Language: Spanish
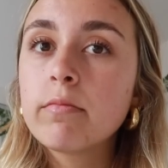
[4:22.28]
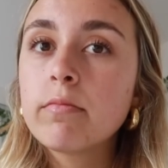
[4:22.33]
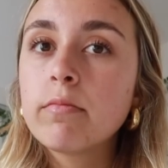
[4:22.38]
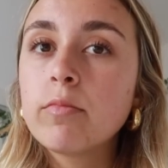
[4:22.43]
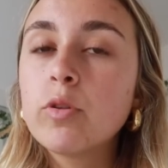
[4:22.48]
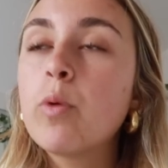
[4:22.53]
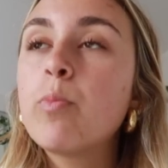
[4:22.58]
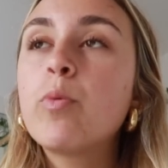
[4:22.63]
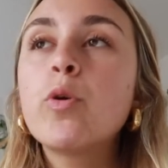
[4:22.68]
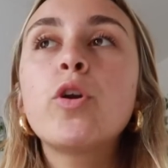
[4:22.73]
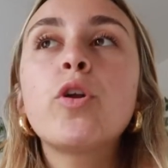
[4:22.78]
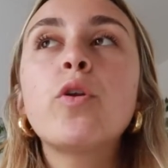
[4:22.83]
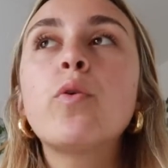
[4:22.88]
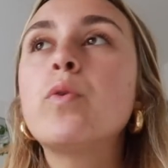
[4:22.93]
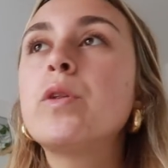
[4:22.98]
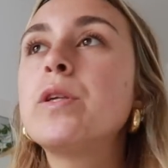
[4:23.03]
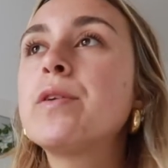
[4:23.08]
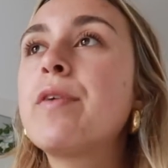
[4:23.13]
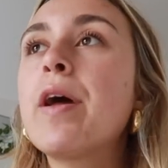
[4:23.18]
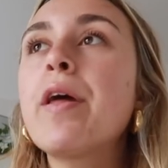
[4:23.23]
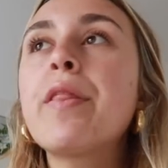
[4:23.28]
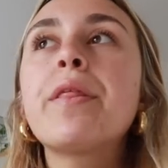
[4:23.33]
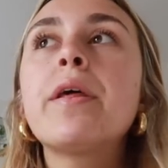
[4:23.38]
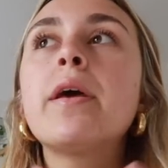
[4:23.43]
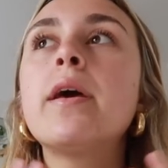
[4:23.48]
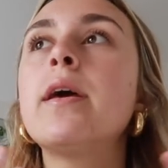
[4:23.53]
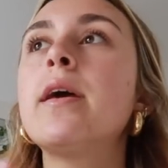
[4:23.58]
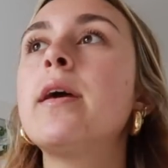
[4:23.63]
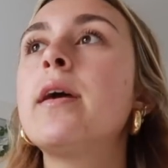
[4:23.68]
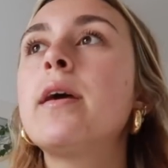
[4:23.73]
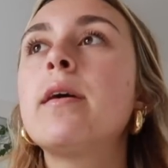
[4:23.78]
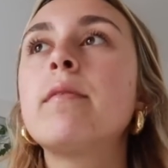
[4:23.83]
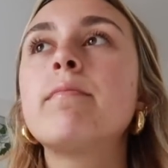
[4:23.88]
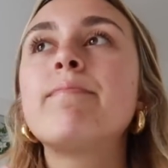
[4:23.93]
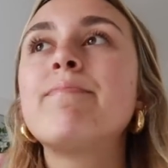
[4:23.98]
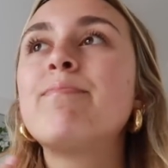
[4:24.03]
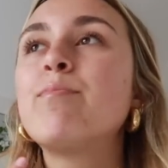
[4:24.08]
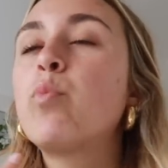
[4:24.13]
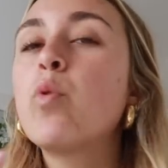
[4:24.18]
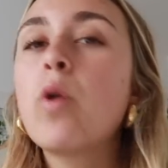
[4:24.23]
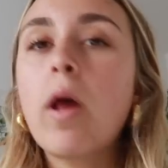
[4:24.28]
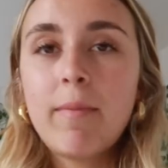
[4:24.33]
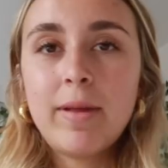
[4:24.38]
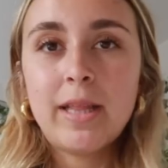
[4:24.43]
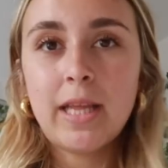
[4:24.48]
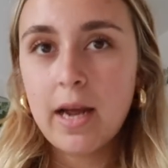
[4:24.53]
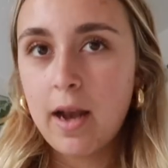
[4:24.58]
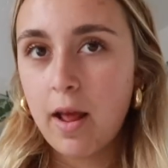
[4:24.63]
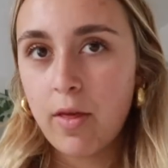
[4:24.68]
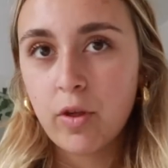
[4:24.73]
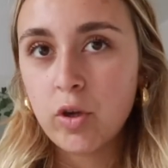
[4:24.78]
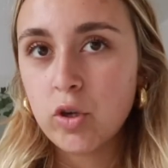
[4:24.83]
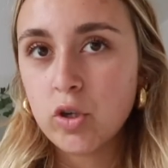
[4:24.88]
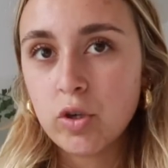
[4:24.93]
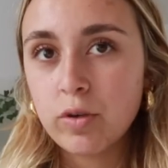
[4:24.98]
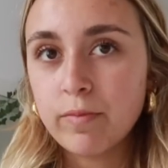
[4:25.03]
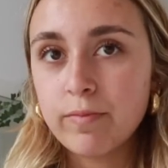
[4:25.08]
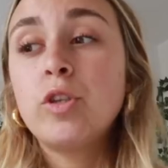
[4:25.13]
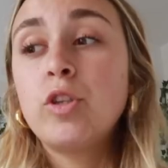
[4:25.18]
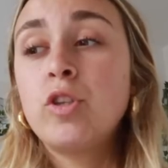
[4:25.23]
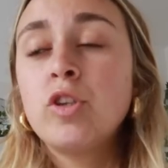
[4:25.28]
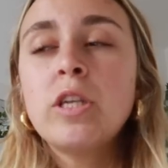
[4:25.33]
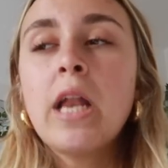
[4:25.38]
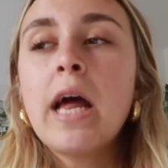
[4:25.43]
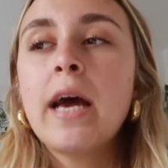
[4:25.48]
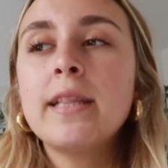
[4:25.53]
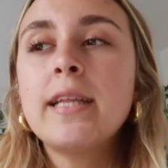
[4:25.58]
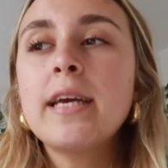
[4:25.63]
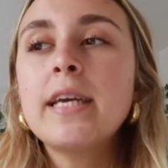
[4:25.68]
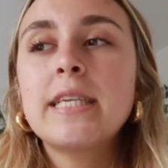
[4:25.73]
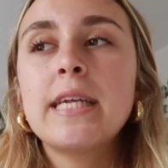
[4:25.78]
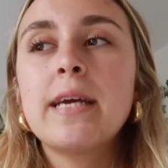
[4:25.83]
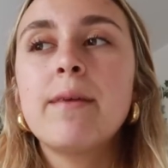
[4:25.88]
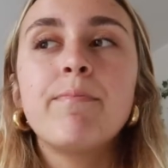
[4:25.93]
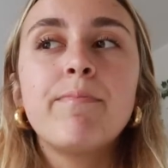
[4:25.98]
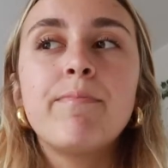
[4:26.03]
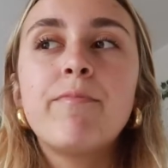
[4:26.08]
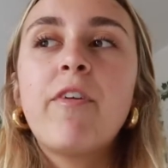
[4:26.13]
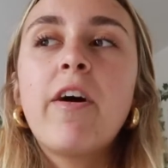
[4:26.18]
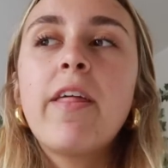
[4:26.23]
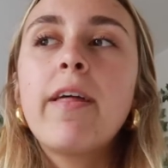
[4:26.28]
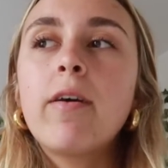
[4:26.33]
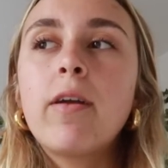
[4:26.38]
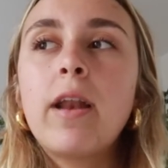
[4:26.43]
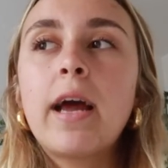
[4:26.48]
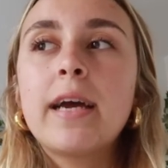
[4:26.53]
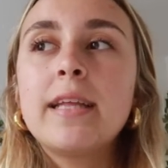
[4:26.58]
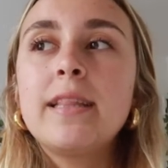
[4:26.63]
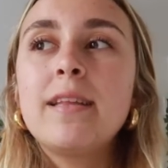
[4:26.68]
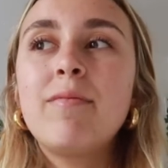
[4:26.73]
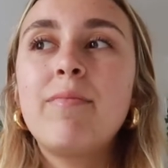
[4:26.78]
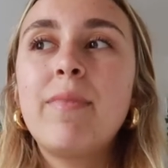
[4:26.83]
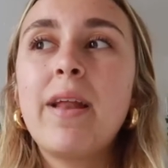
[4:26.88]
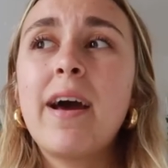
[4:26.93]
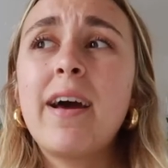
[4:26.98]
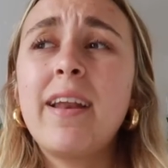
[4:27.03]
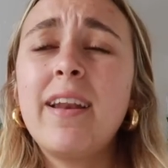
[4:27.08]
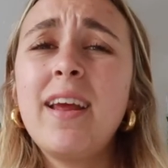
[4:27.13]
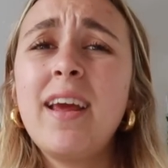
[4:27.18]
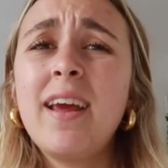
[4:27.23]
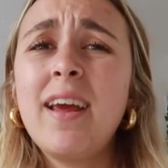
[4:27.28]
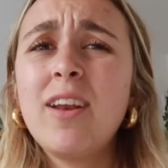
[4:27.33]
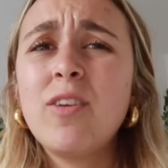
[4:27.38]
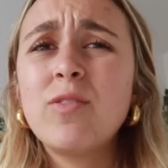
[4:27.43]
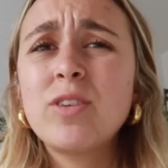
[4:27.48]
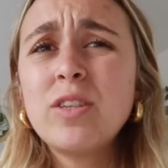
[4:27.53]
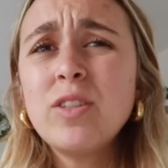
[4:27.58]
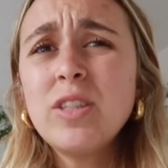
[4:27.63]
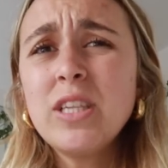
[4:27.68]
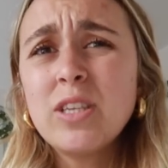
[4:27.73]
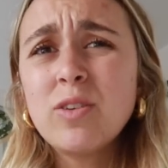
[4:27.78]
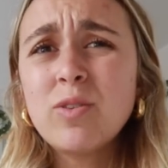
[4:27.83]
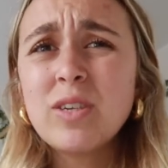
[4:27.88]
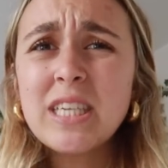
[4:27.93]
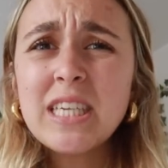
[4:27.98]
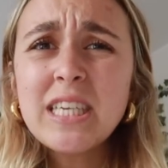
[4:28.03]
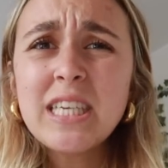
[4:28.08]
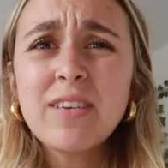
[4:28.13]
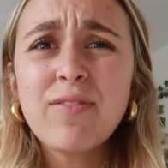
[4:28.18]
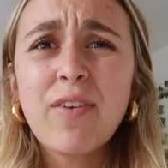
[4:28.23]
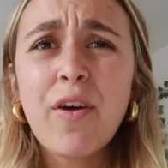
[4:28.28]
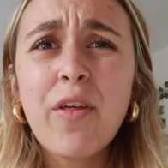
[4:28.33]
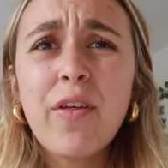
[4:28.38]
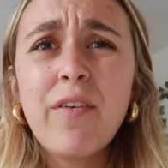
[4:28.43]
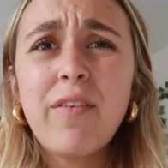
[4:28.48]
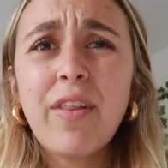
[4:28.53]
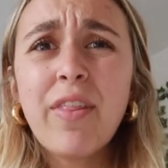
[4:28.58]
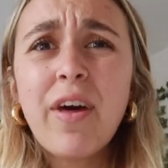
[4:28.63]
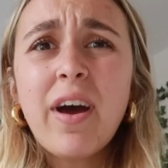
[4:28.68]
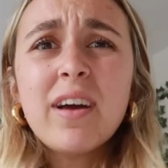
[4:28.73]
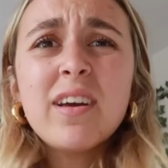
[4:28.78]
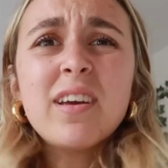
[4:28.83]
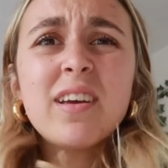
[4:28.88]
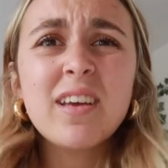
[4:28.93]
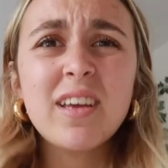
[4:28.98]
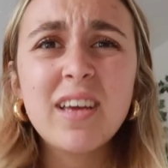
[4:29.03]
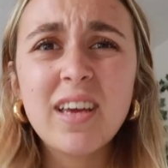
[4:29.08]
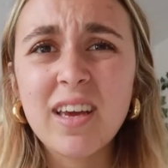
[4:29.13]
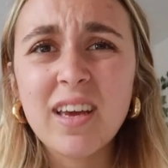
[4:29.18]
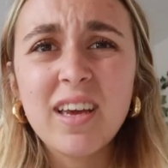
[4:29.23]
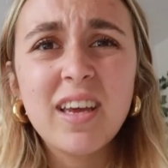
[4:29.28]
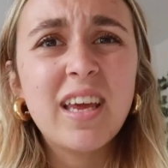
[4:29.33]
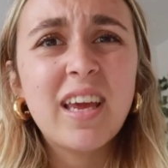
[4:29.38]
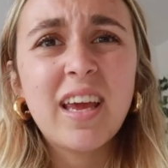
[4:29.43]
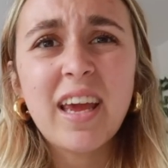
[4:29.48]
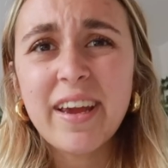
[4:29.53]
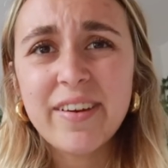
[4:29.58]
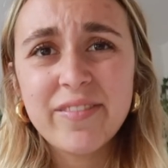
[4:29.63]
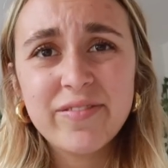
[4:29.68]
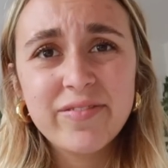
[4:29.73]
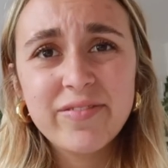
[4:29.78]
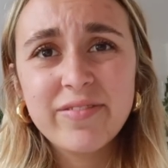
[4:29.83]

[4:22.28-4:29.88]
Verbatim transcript: No puedo ir en un disfraz puramente gracioso. Entonces la gente que se enfada con la gente en plan, eh, no, estás disfrazada de verdad, eh, ¿y qué?